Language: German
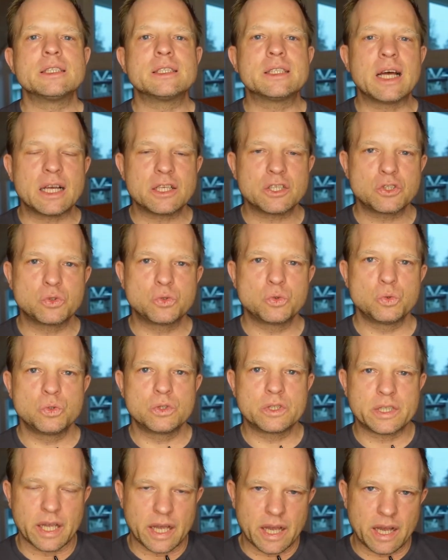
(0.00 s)
dass
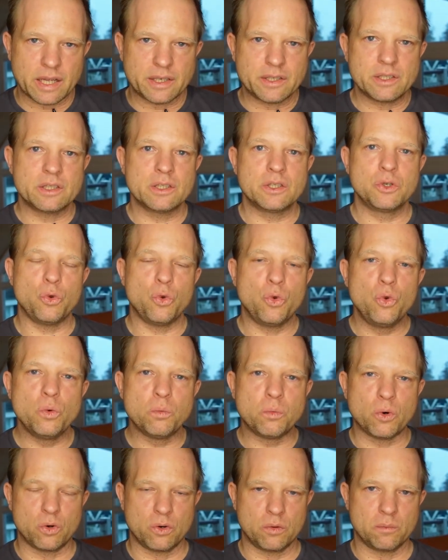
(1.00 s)
du gerne
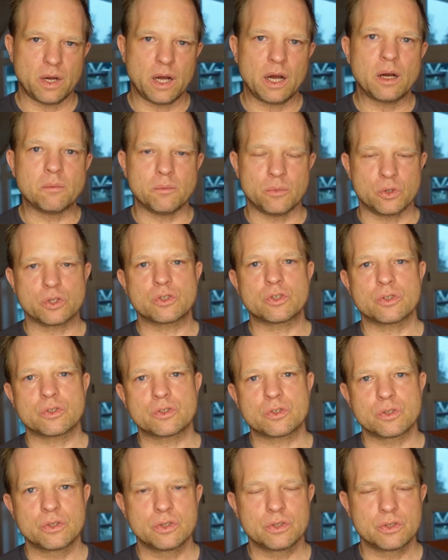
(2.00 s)
Übungen machen
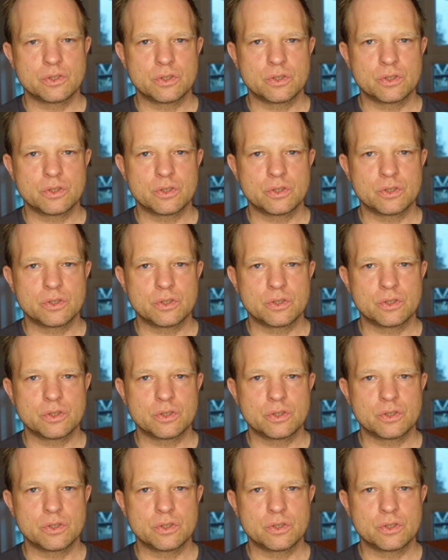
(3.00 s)
möchtest.